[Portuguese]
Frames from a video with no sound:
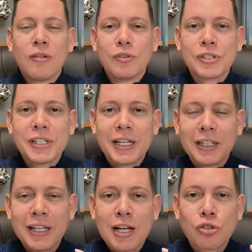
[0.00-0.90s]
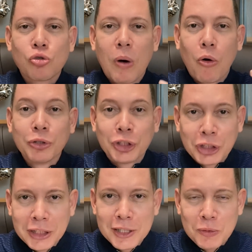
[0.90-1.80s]
você que tem a sua
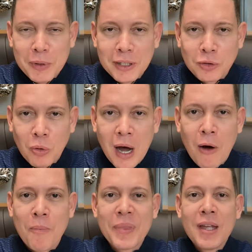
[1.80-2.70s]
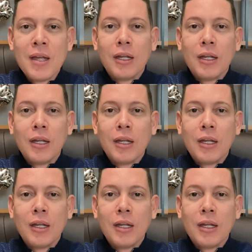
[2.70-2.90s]
rotina espiritual